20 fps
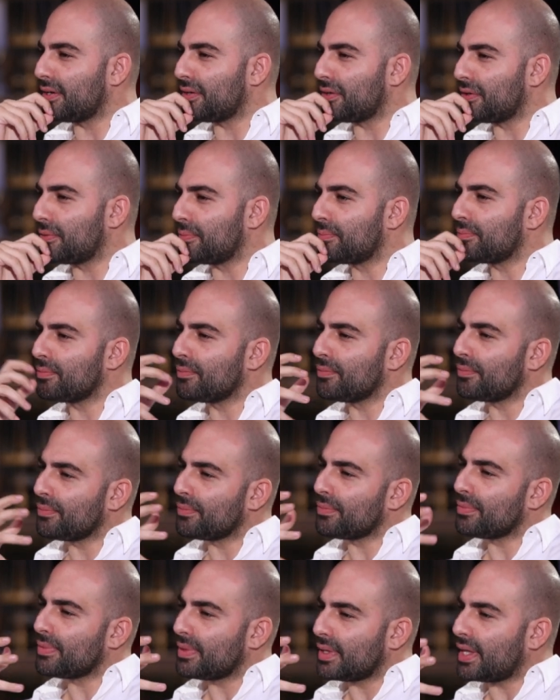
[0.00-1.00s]
آه،
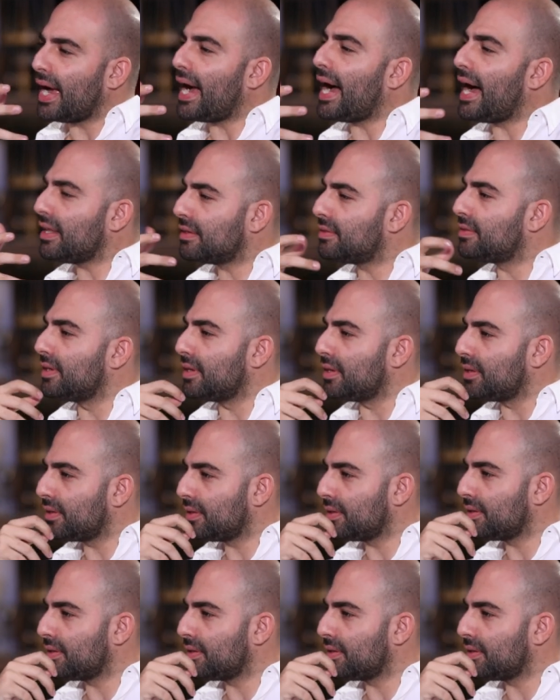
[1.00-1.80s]
حاده